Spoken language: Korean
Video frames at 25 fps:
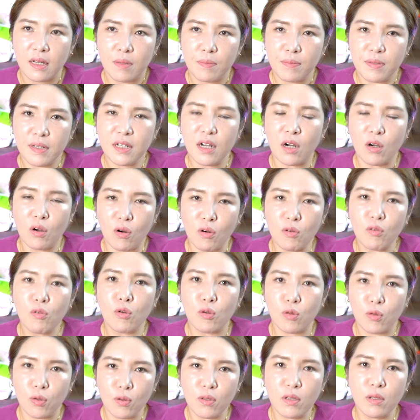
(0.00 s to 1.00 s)
피가
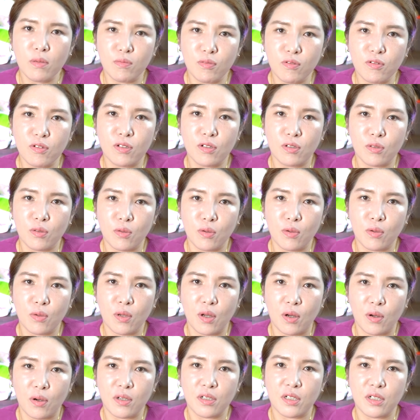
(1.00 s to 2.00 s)
거꾸로 솟는 분들도
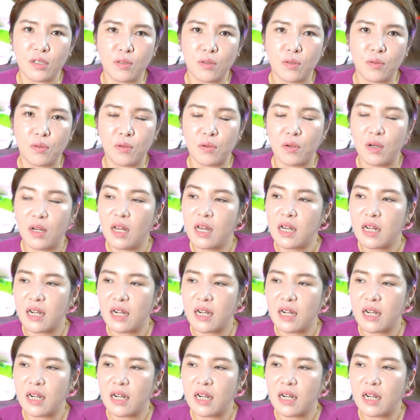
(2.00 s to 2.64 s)
여럿일 거고